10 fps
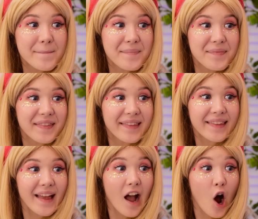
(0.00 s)
facendo un
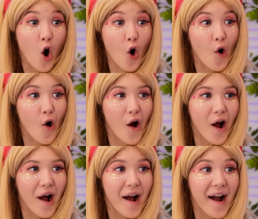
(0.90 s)
ottimo lavoro,
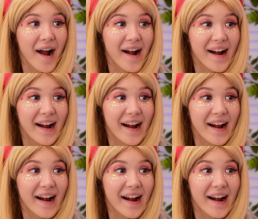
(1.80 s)
continua così.